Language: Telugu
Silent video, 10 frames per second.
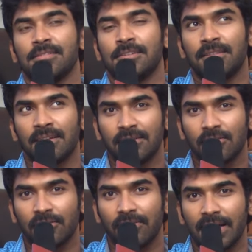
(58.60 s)
సిద్ధార్థ
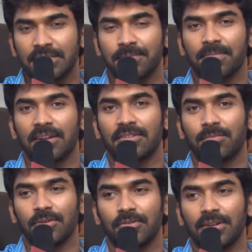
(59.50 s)
ఒక ఫ్యాక్షన్
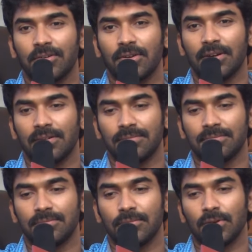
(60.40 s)
బ్యాక్డ్రాప్లో ఉండే ఒక
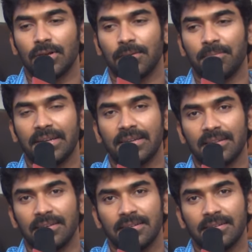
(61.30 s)
ఒక అబ్బాయి కదా